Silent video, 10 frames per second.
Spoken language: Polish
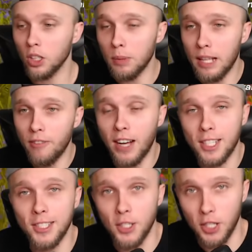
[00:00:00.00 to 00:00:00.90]
Dobra,
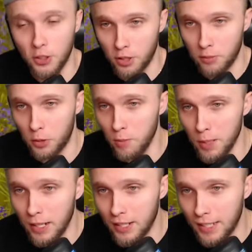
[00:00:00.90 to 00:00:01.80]
ważne rzeczy. Musimy
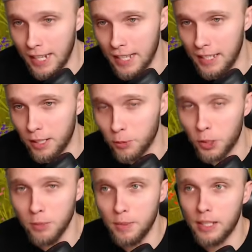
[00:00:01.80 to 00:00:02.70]
zbierać granit,
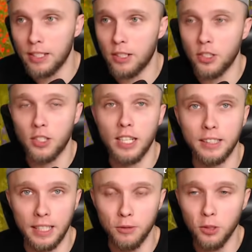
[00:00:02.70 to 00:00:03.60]
musimy zbierać takie rzeczy jak
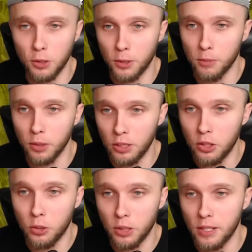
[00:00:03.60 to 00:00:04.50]
drewno, żeby się mogli
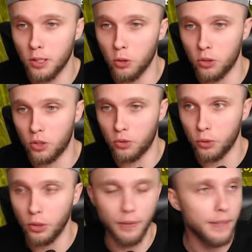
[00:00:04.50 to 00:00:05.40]
dziś tutaj założyć
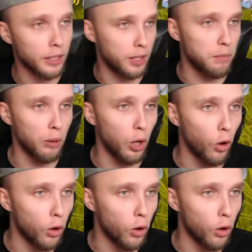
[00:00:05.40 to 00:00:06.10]
swój taki mały